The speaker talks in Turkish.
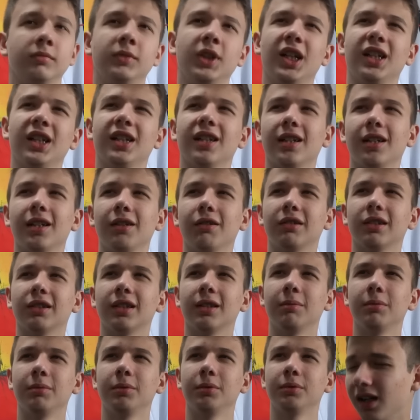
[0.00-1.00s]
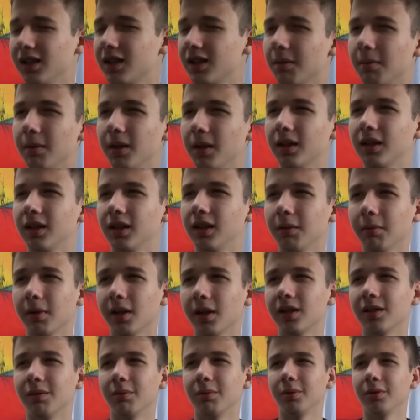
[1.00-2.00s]
Ne kadar da güzel bir gün. Acaba kanım
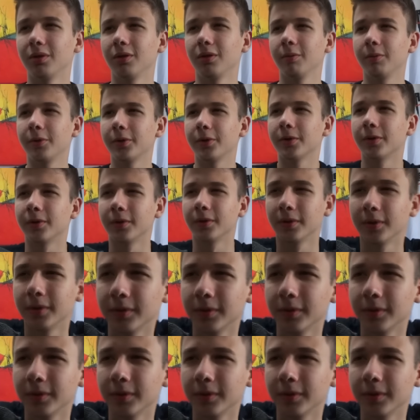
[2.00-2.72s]
kaç abone olmuş?